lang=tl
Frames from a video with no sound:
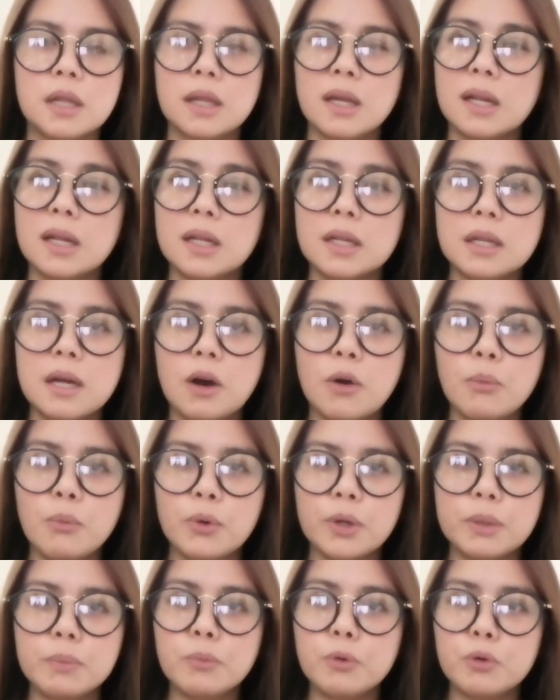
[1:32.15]
Dahil hindi ako
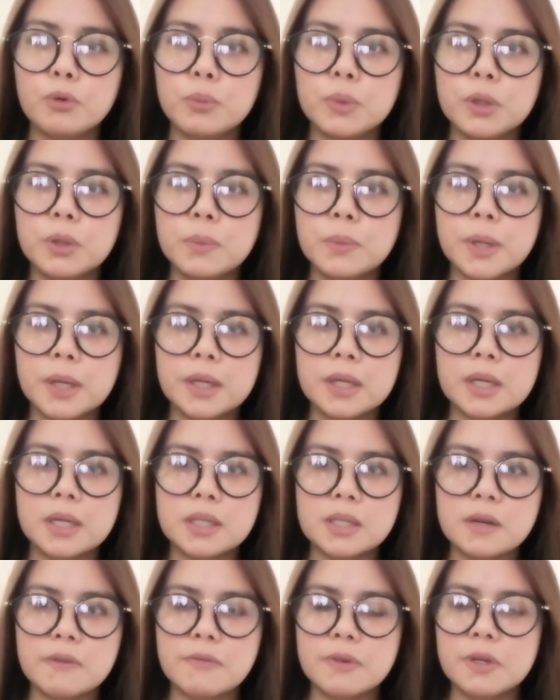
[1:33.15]
pwede uminom ng
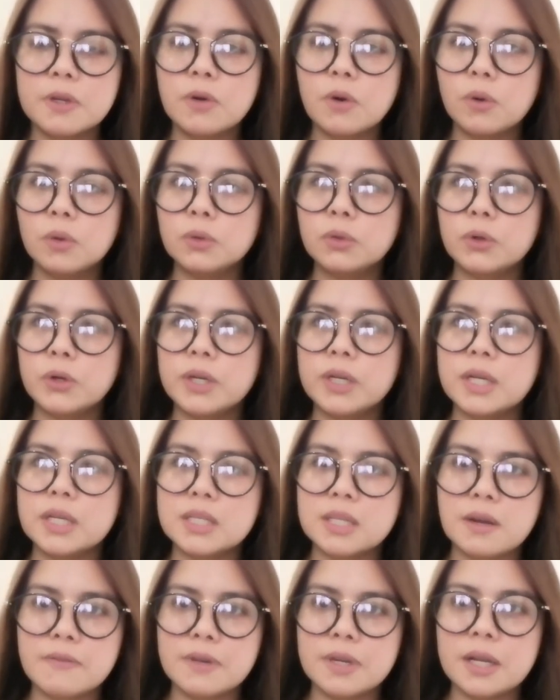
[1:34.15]
Nescafe Gold or
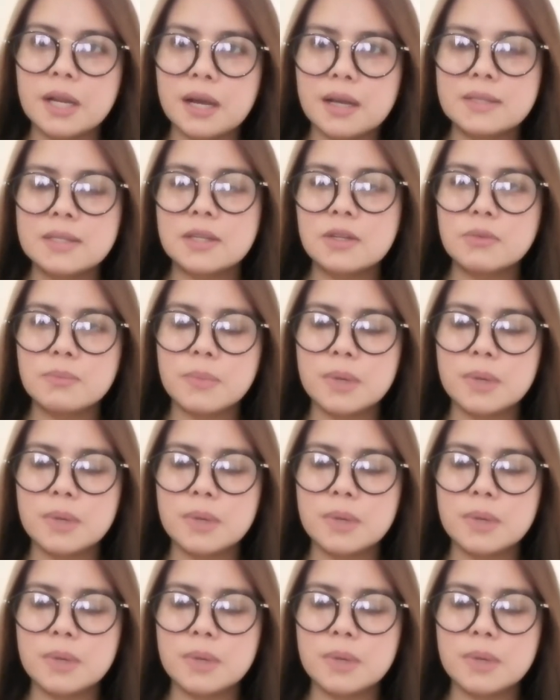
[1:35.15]
Nescafe Classic,